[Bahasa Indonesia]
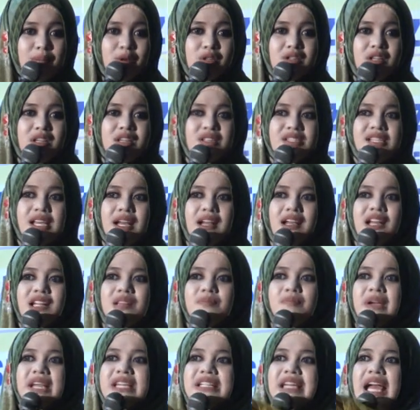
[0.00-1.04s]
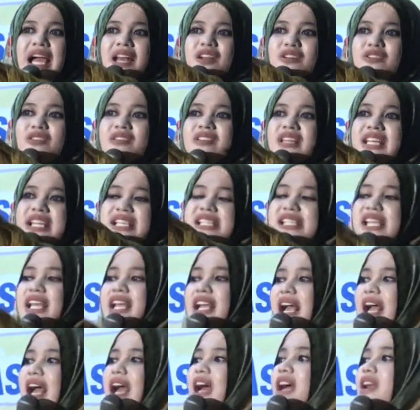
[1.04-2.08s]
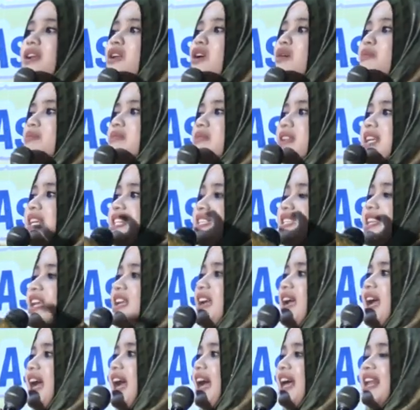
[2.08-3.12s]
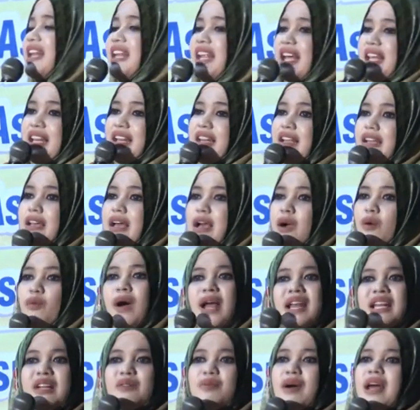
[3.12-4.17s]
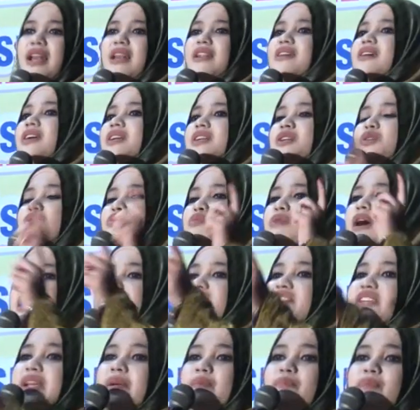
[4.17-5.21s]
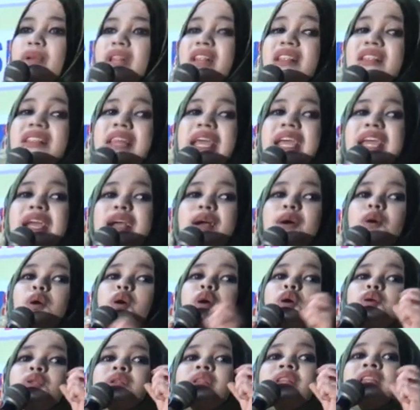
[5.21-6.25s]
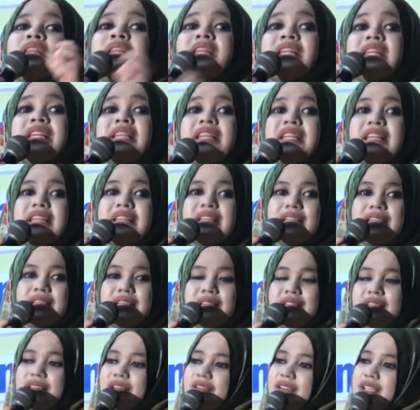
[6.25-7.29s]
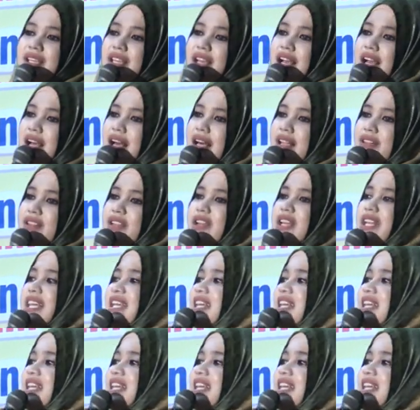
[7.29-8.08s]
Mboten saged bedakno ndi sing haram, di sing halal. Wal-wal kedua sing penting kon ya Allah